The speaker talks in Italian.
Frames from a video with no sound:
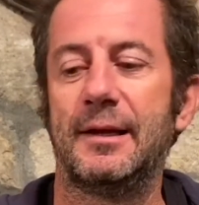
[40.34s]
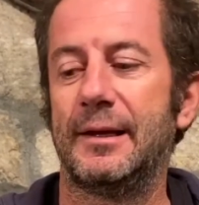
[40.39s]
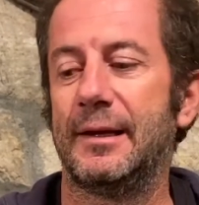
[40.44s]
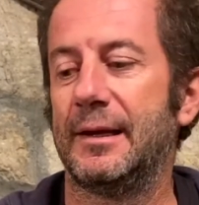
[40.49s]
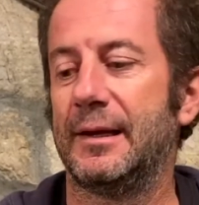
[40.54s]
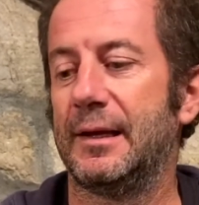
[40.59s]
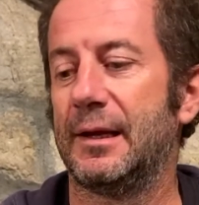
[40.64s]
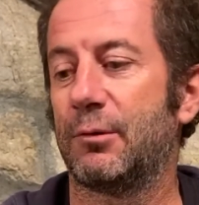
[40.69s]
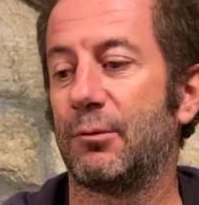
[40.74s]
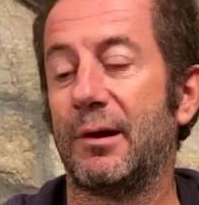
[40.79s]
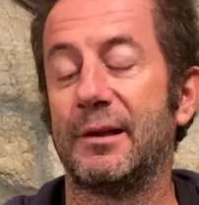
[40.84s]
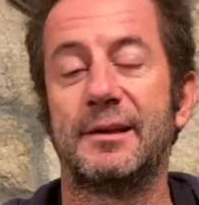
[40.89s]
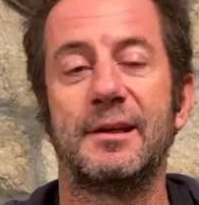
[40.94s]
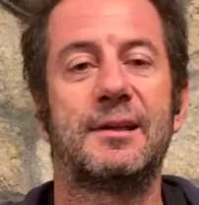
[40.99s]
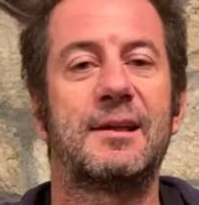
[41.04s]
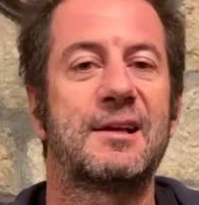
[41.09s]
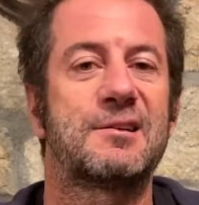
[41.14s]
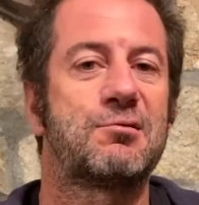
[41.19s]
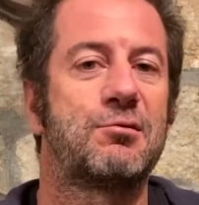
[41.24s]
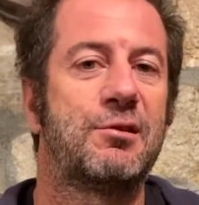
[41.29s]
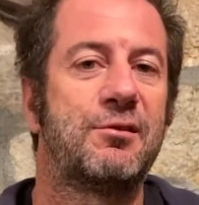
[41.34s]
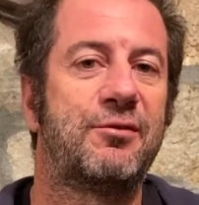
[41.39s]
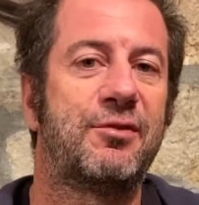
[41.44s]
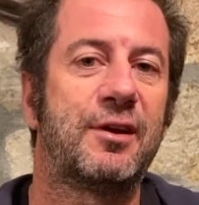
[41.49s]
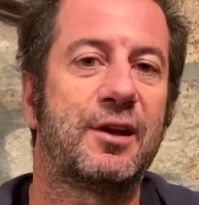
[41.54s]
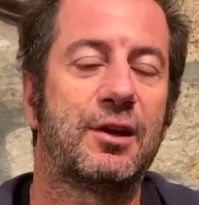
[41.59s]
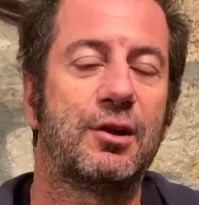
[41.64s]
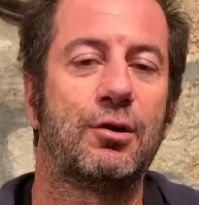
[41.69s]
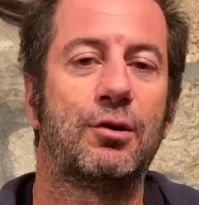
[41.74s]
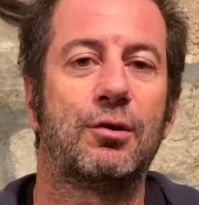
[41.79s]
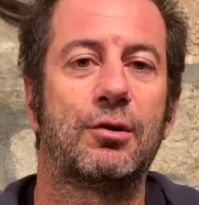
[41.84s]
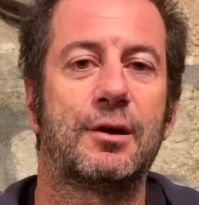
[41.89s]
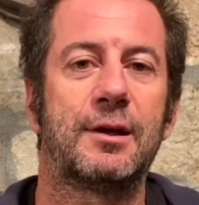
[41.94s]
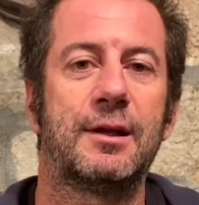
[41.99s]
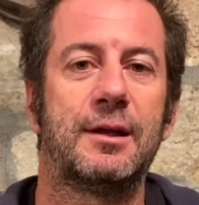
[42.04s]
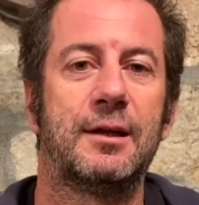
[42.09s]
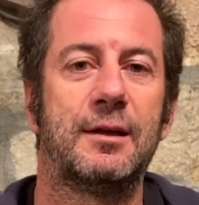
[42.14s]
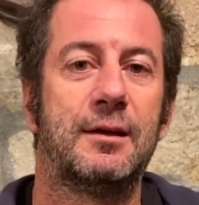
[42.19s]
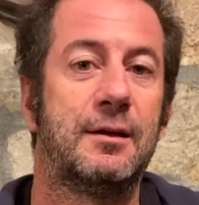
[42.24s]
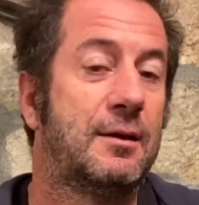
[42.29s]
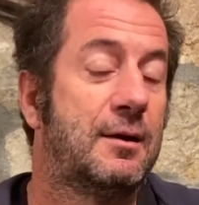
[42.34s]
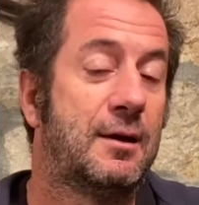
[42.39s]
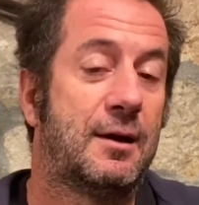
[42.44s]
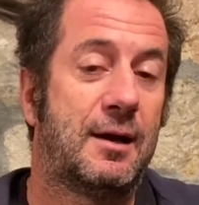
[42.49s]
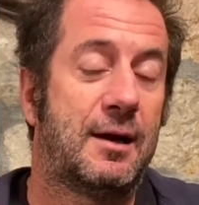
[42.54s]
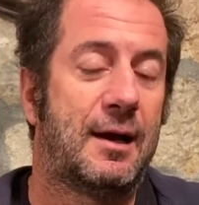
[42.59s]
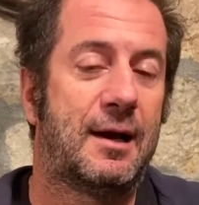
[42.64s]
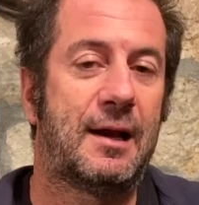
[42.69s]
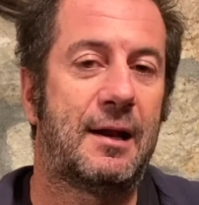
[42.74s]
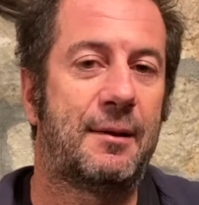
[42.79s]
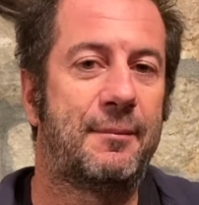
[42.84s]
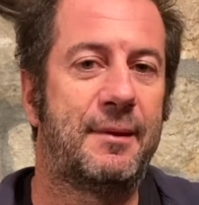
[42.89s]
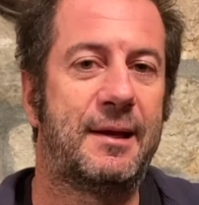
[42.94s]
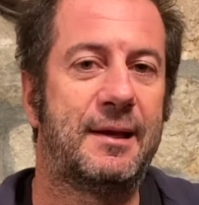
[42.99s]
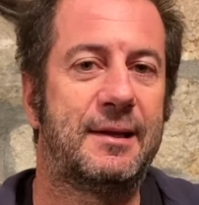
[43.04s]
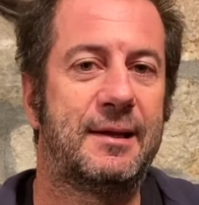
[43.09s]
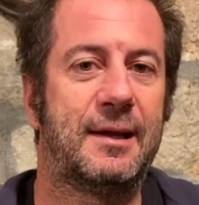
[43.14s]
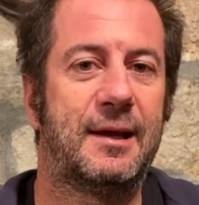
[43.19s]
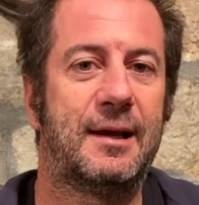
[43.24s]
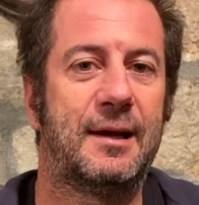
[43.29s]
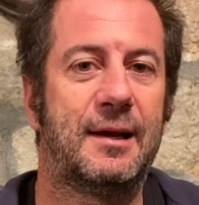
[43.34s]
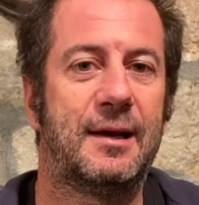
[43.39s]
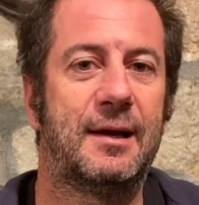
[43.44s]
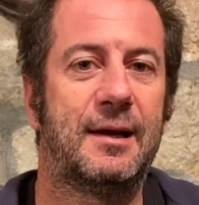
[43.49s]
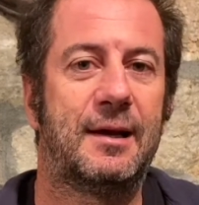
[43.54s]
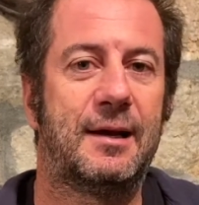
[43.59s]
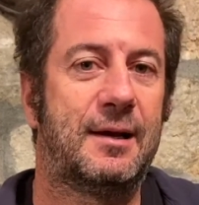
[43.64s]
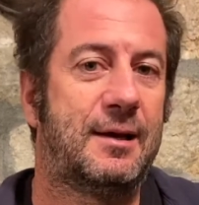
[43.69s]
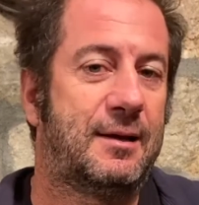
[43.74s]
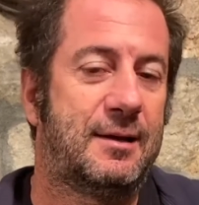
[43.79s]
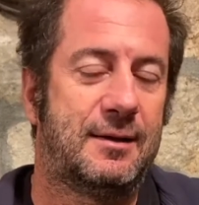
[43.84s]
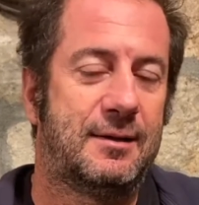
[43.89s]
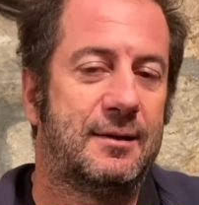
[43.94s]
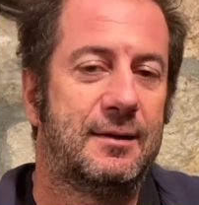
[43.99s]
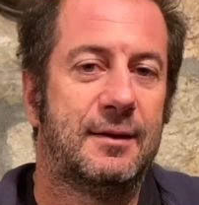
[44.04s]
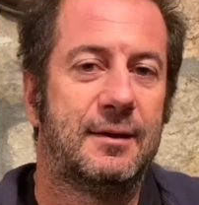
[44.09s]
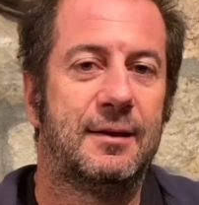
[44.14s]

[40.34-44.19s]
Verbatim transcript: eh, le quantità sono inferiori alla media